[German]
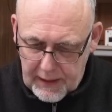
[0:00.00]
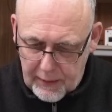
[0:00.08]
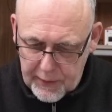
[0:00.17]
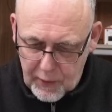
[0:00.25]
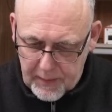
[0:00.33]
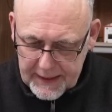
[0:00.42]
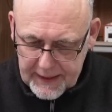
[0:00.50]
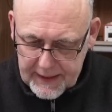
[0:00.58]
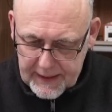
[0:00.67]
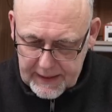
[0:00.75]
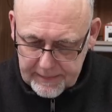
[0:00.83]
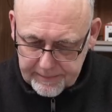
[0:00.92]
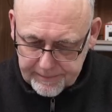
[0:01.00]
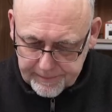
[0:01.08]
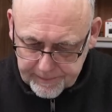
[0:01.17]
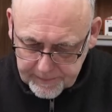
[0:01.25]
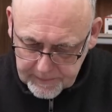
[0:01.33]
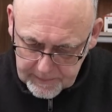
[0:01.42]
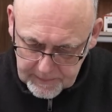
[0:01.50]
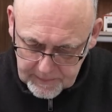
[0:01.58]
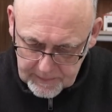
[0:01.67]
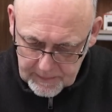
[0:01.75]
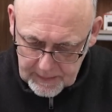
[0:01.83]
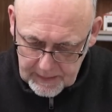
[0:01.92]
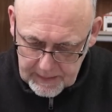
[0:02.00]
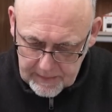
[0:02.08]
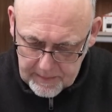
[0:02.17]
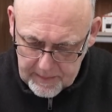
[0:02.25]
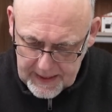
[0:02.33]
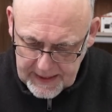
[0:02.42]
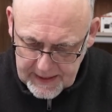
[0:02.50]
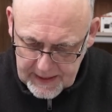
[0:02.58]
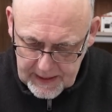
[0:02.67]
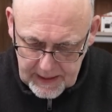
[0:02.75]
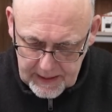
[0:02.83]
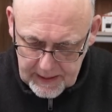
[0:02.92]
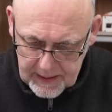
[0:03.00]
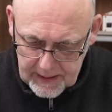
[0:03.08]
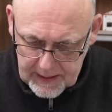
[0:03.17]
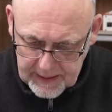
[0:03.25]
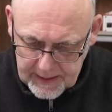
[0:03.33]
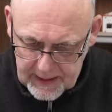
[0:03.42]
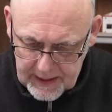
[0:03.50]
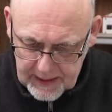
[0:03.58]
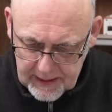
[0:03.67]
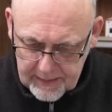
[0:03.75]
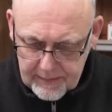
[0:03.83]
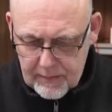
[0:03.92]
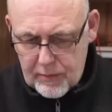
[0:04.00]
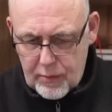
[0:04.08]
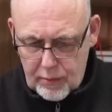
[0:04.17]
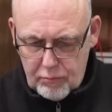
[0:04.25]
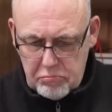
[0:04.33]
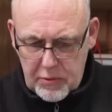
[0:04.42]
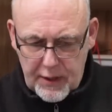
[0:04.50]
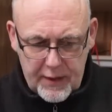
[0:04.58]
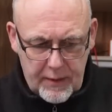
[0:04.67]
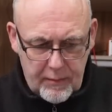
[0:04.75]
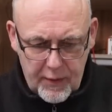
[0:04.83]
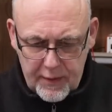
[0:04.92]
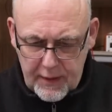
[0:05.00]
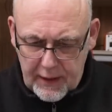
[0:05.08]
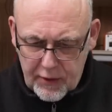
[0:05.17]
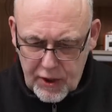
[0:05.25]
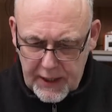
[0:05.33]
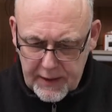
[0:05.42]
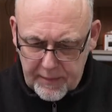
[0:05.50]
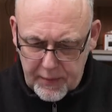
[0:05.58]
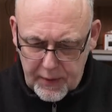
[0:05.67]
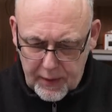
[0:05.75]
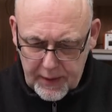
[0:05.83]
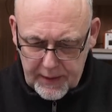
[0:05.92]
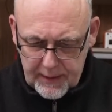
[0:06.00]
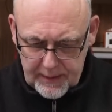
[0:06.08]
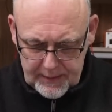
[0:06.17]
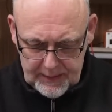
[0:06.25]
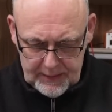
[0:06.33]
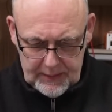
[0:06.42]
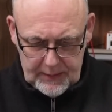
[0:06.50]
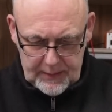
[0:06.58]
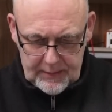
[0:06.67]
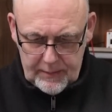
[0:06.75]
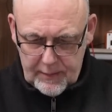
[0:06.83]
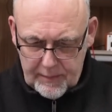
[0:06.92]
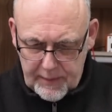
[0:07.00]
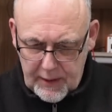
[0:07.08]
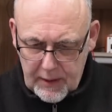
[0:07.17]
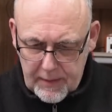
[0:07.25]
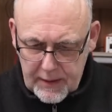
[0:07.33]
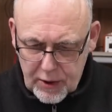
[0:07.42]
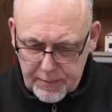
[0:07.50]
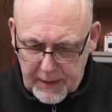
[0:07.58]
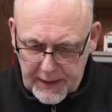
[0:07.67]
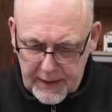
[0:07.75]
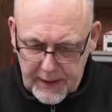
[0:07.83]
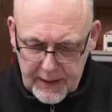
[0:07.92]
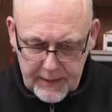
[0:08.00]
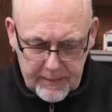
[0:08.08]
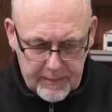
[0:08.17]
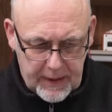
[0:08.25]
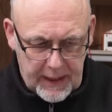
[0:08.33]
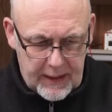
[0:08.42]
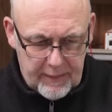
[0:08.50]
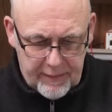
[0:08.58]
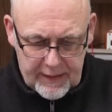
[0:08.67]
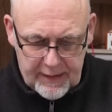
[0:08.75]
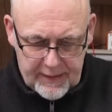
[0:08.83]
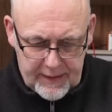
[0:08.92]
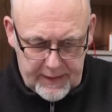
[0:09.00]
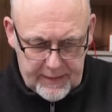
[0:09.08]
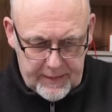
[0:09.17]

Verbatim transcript: Audiomatica. Made in Italy. Das muss nichts Schlechtes bedeuten. Jetzt bin ich aber gespannt hier. Meine Fresse.